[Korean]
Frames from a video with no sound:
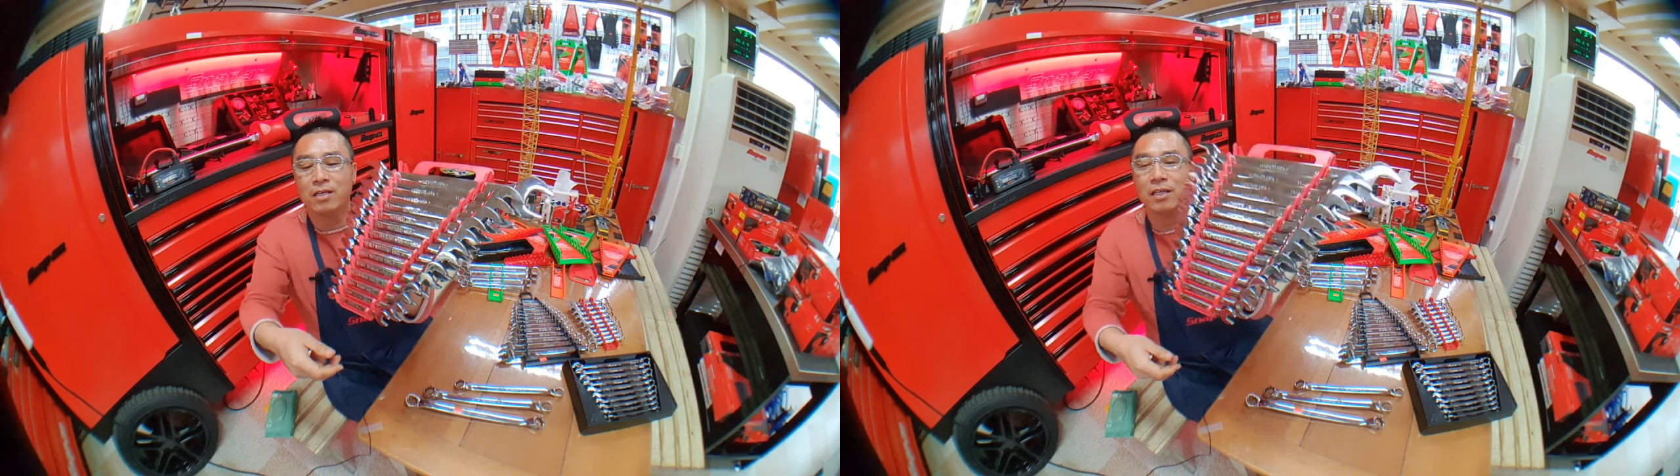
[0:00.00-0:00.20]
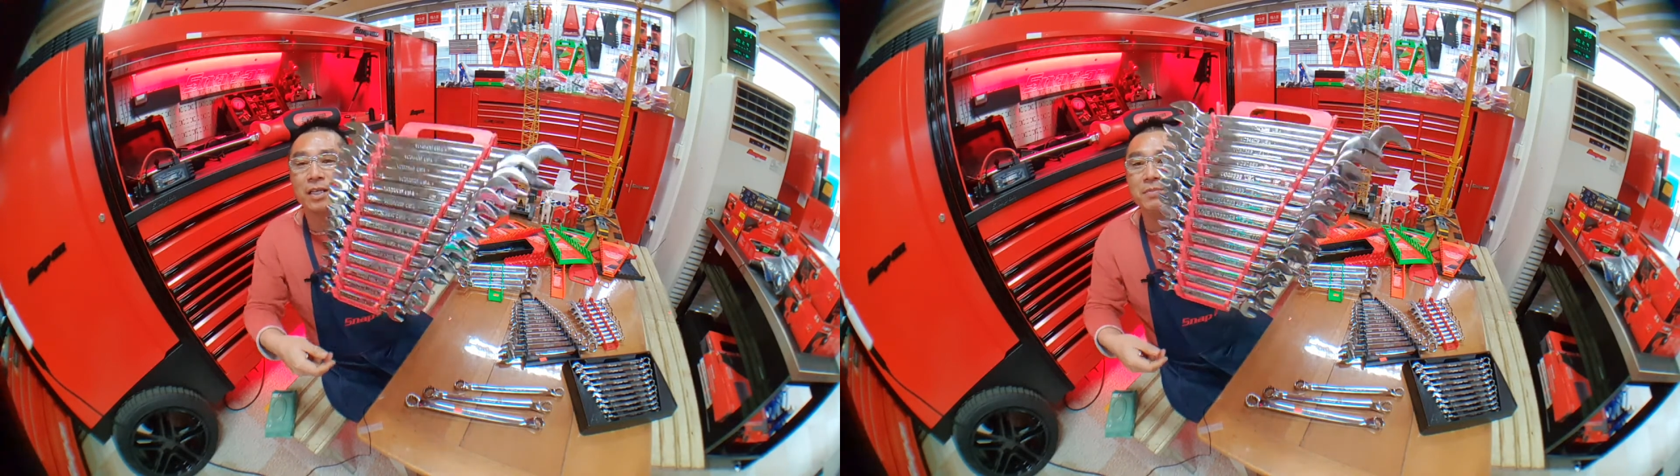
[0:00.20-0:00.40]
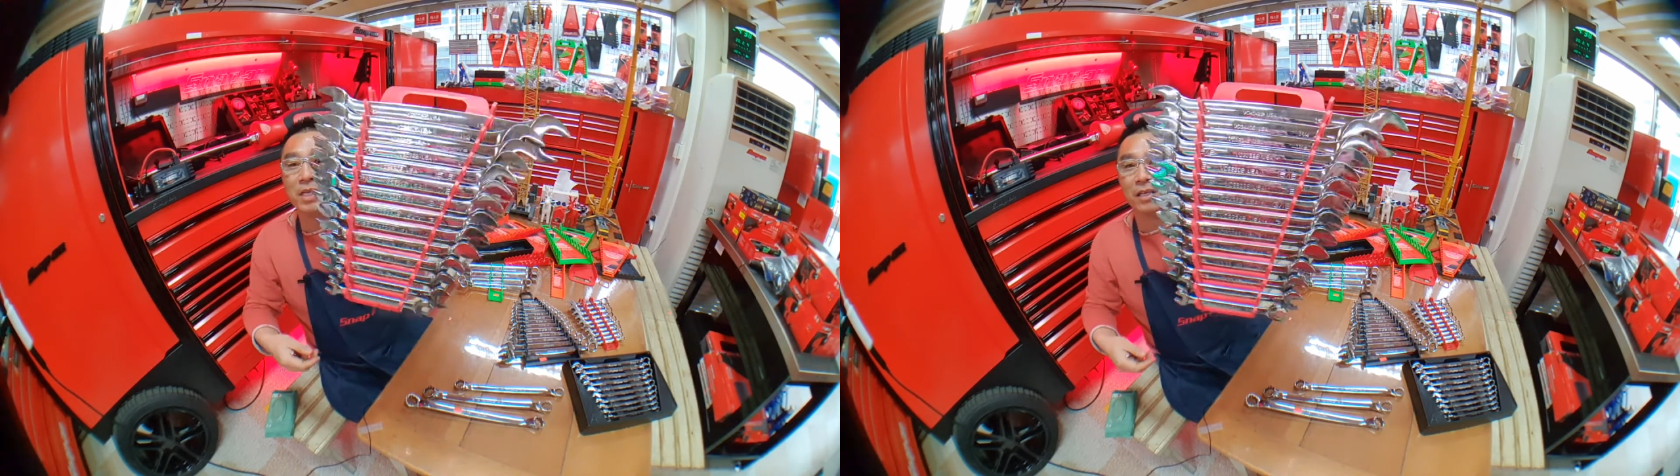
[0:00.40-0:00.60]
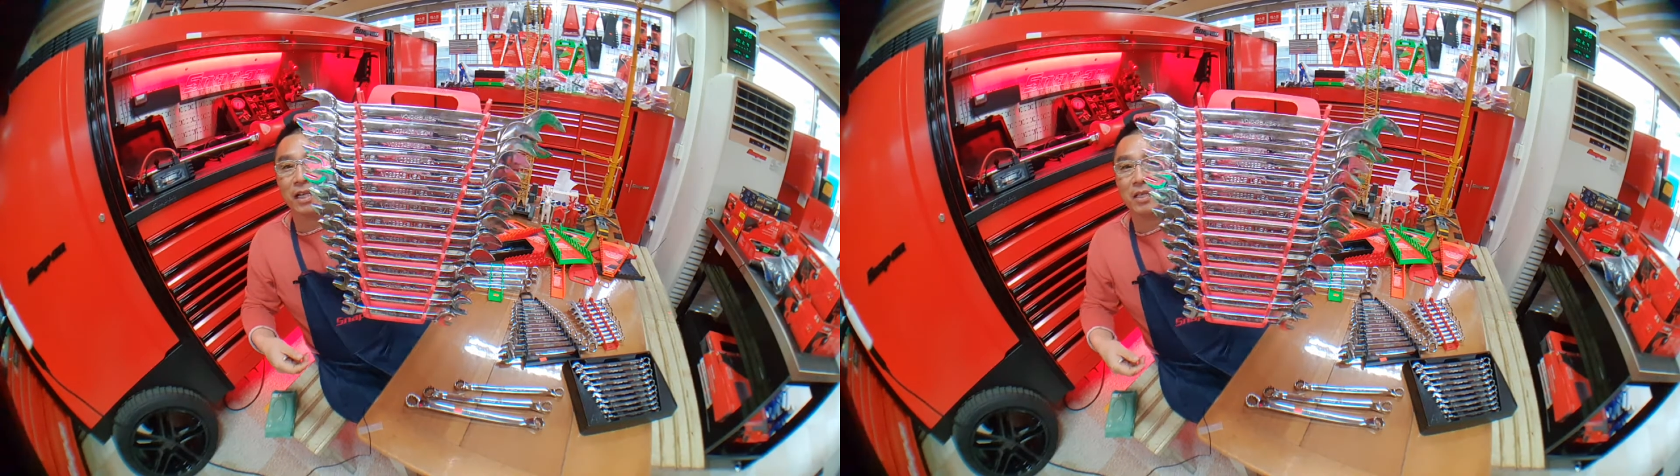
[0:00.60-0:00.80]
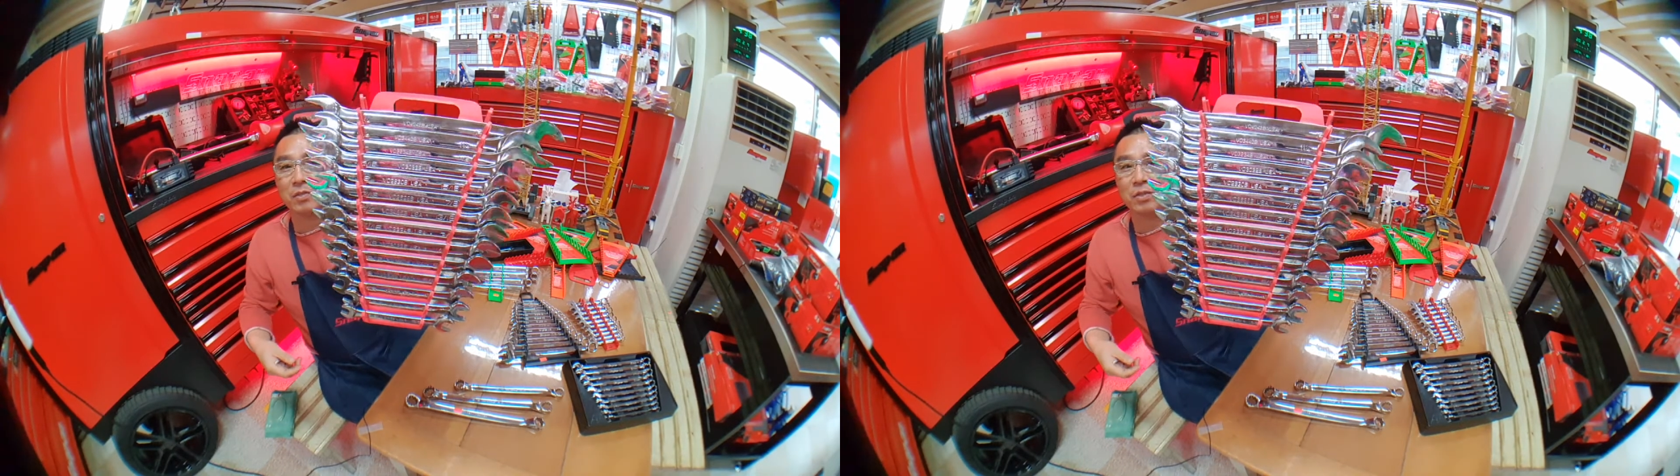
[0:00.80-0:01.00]
그립력을
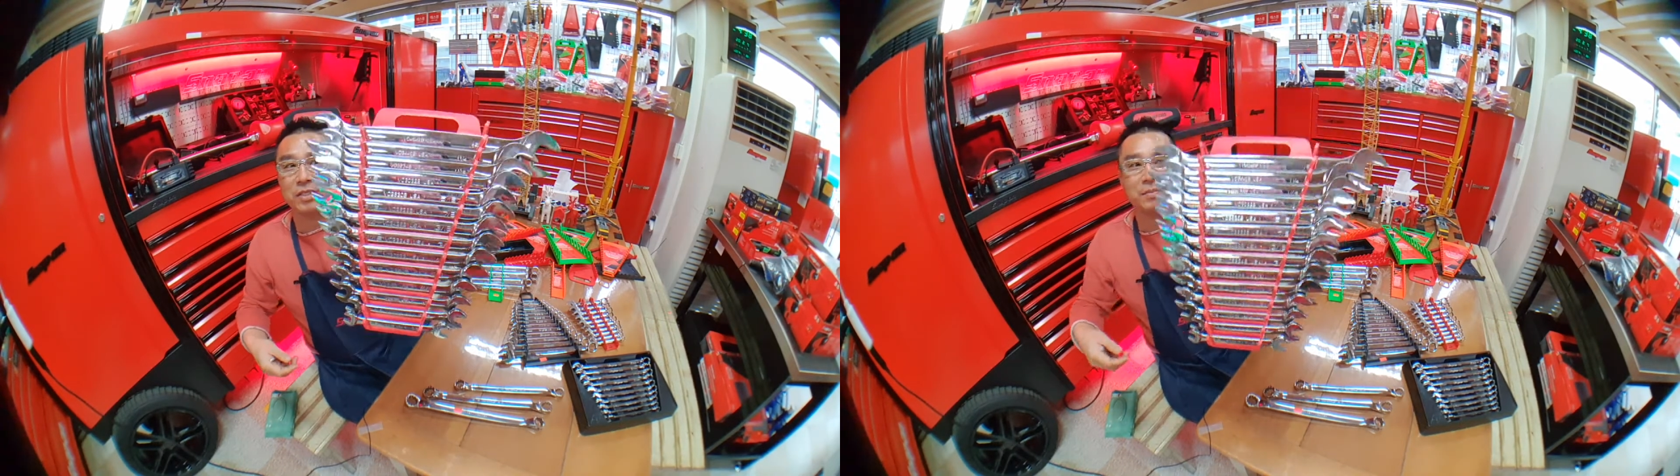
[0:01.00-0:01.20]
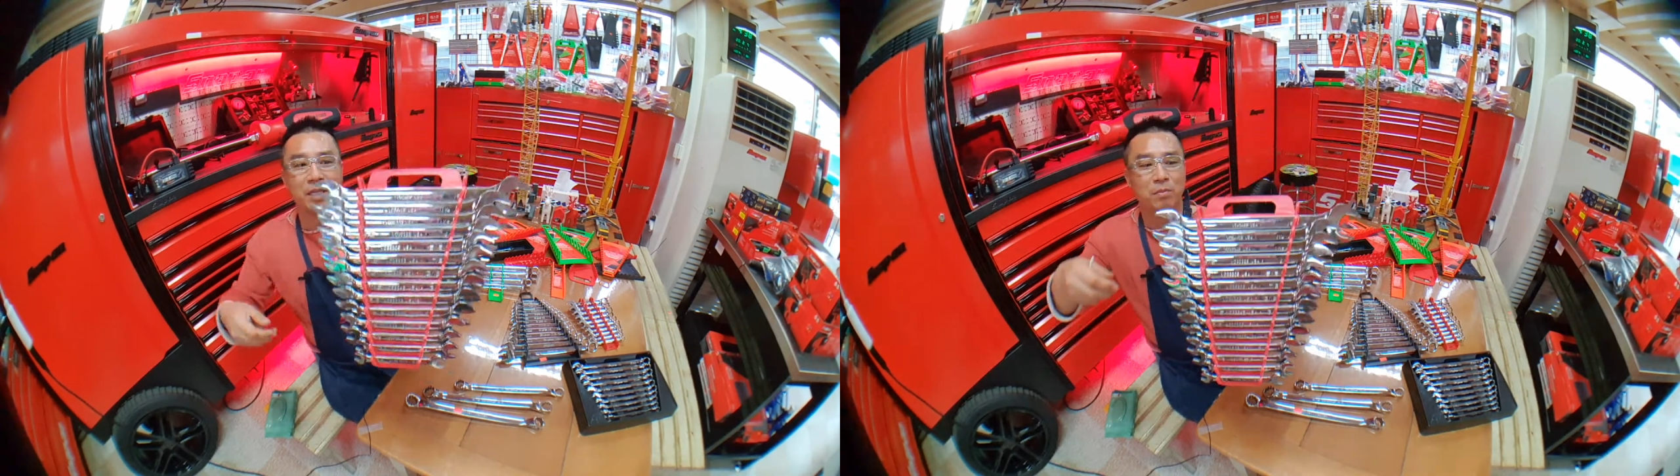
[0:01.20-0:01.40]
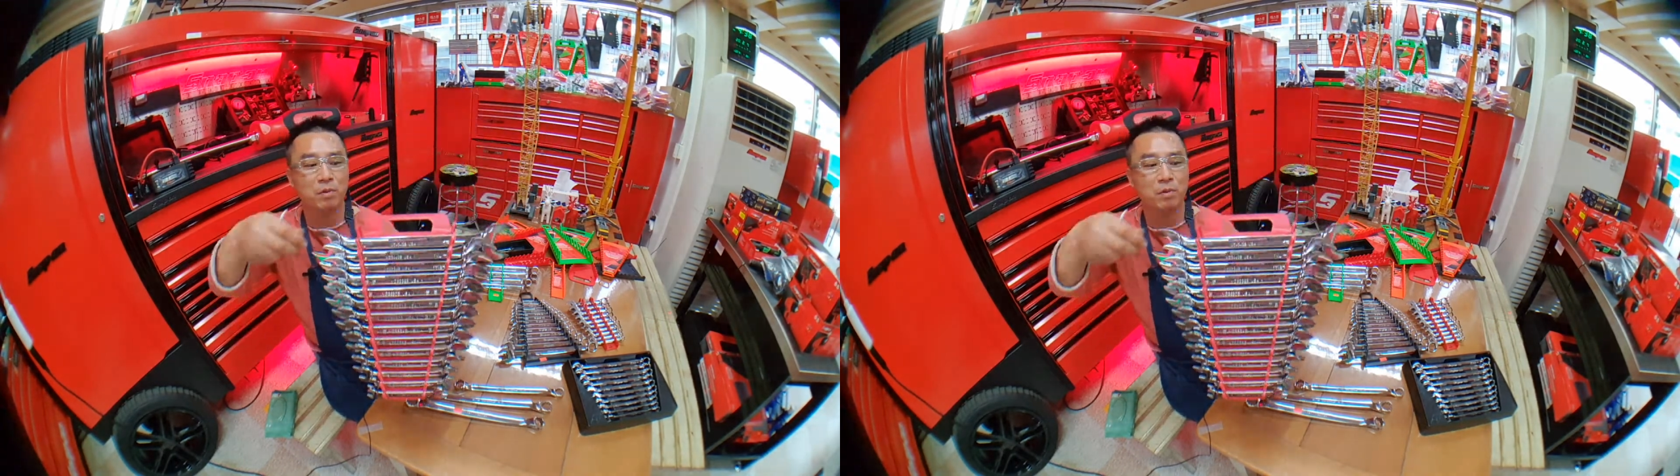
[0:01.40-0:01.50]
가지고 있습니다.